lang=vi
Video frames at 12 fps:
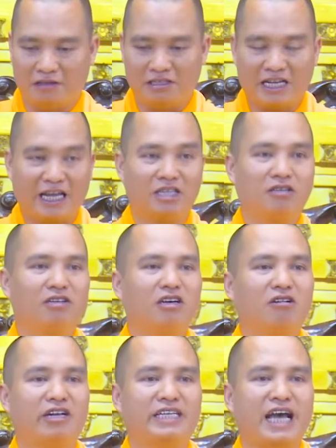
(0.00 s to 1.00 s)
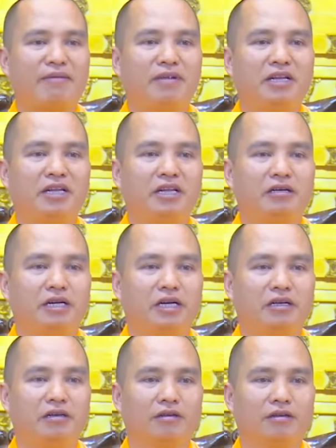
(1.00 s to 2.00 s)
Dạy cho đứa con trai mình lên người,
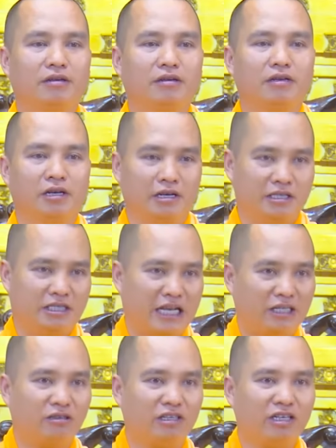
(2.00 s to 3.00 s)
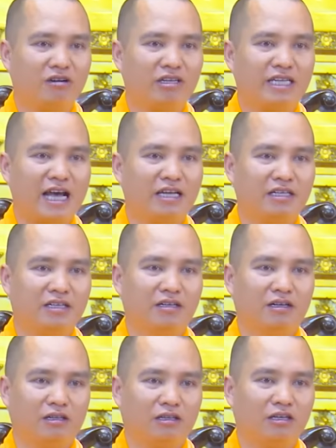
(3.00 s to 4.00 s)
dạy cho đứa con trai gì
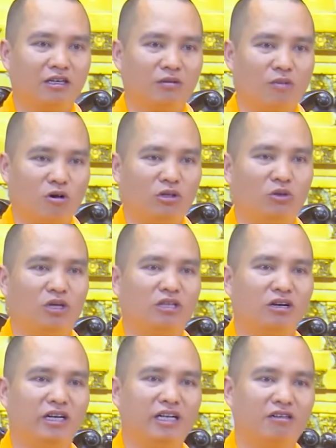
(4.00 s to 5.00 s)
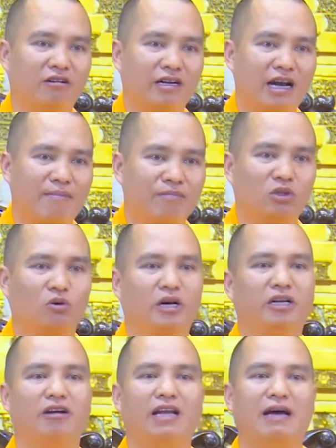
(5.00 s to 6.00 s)
từ bốn tuổi cho đến con năm
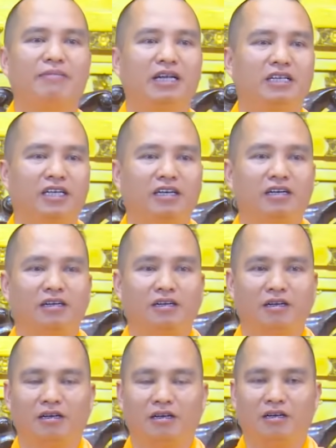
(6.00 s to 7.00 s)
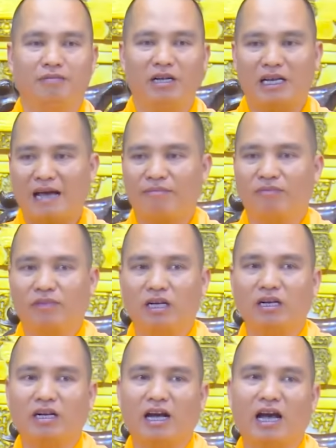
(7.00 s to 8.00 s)
tuổi nó đã biết gì biết làm
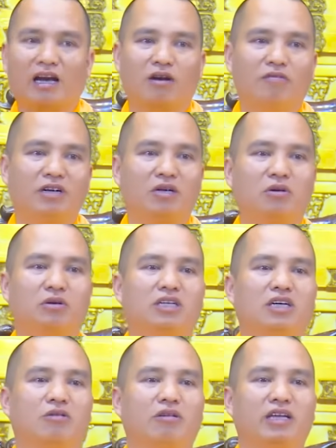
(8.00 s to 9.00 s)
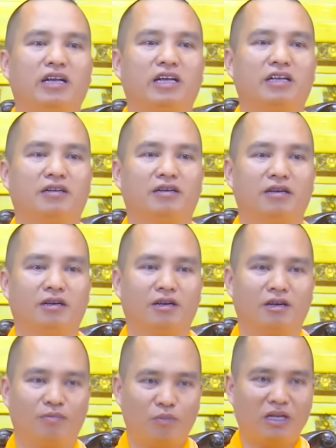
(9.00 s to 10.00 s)
tất cả công việc nội trợ của gia đình,
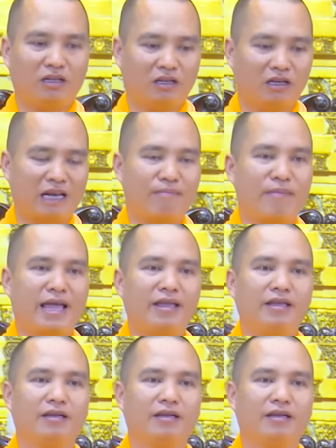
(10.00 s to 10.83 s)
biết tự làm bánh,